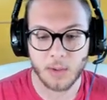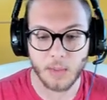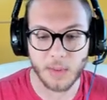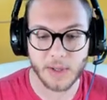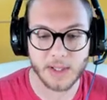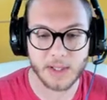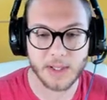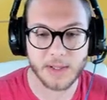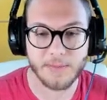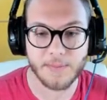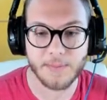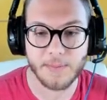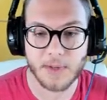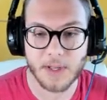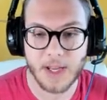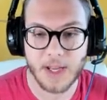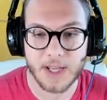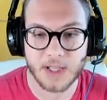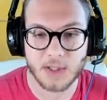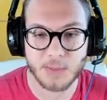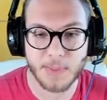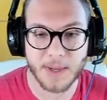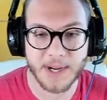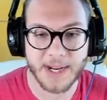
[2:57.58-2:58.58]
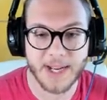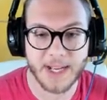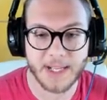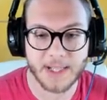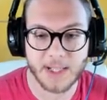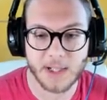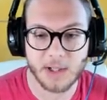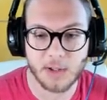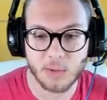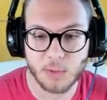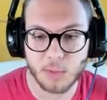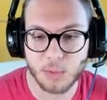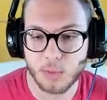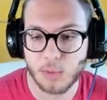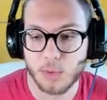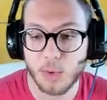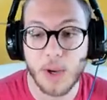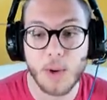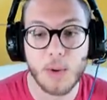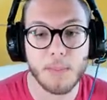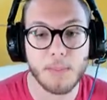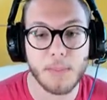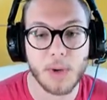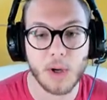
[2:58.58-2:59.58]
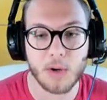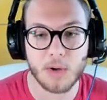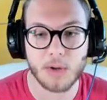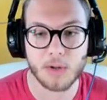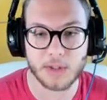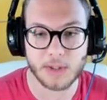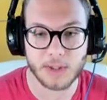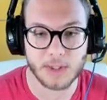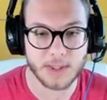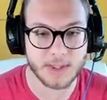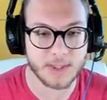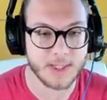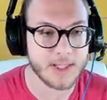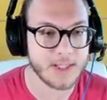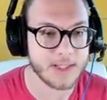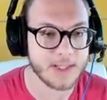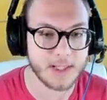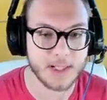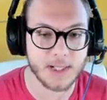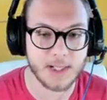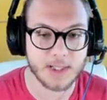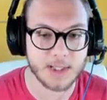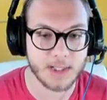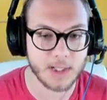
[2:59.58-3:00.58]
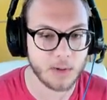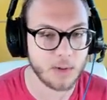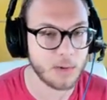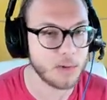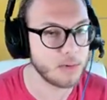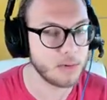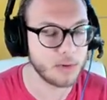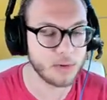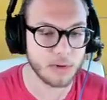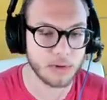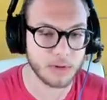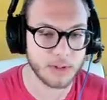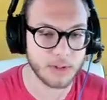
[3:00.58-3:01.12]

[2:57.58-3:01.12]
quindi eh, spaccate il tutto a un blocco di distanza dal secondo